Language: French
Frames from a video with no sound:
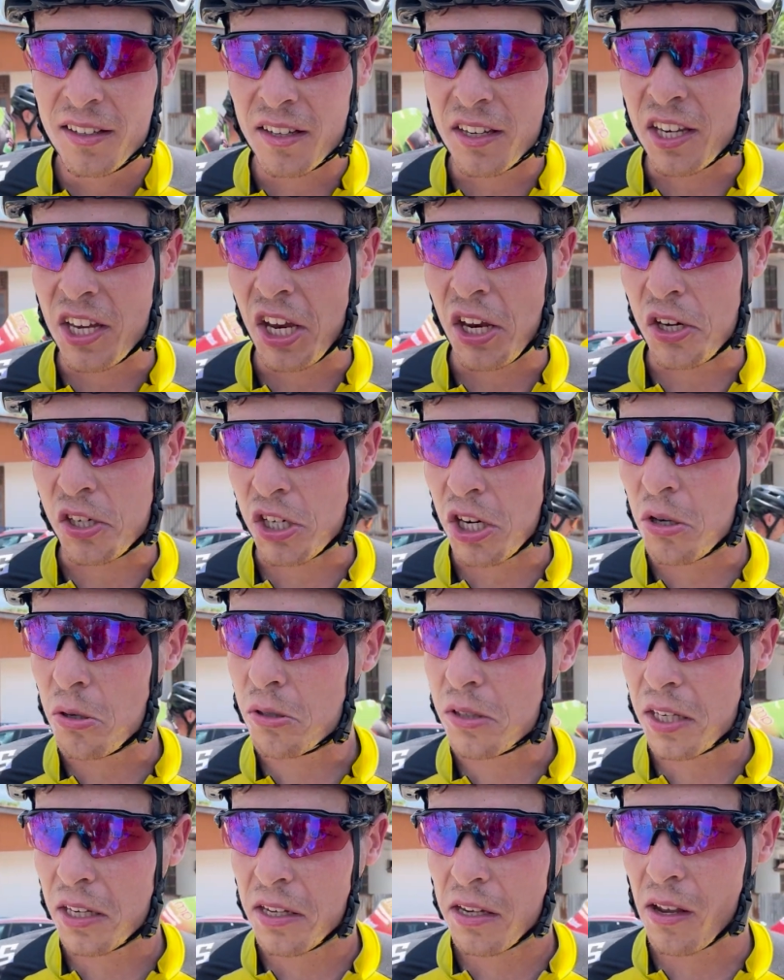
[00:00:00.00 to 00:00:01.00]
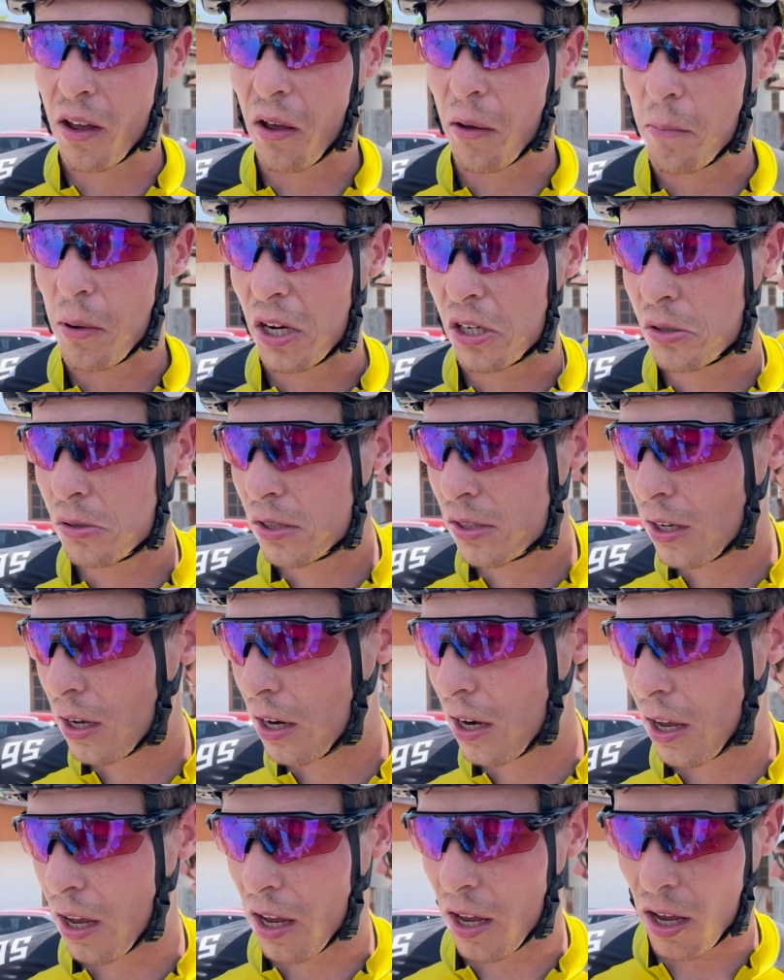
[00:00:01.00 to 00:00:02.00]
et euh, j'ai lutté bah, jusqu'à
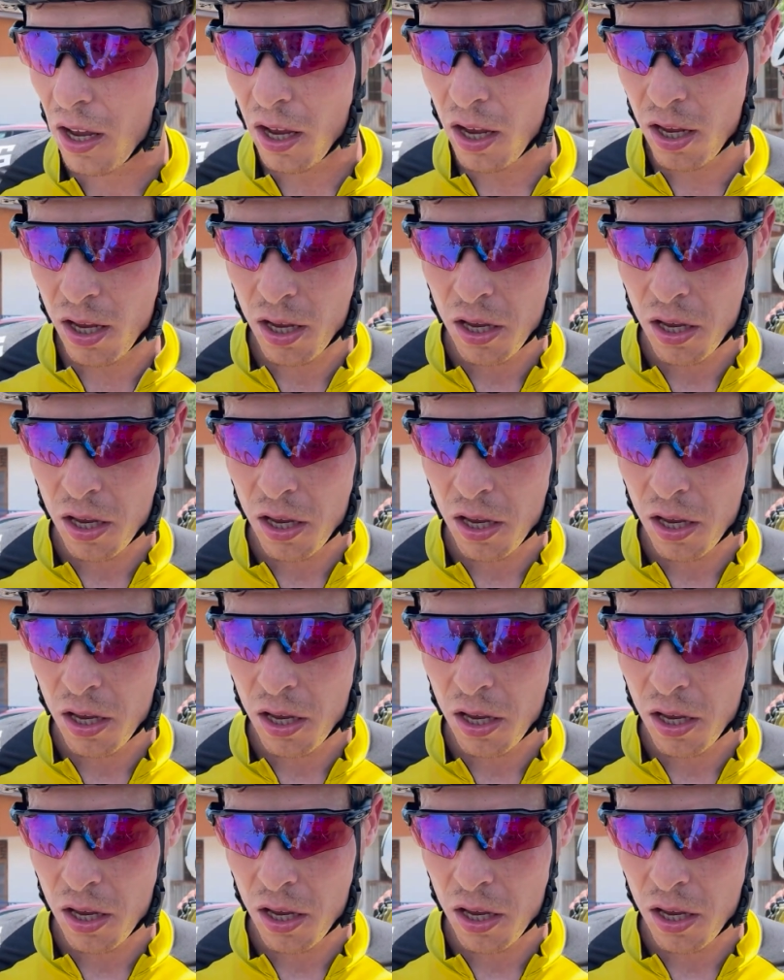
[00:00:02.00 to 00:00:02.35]
la,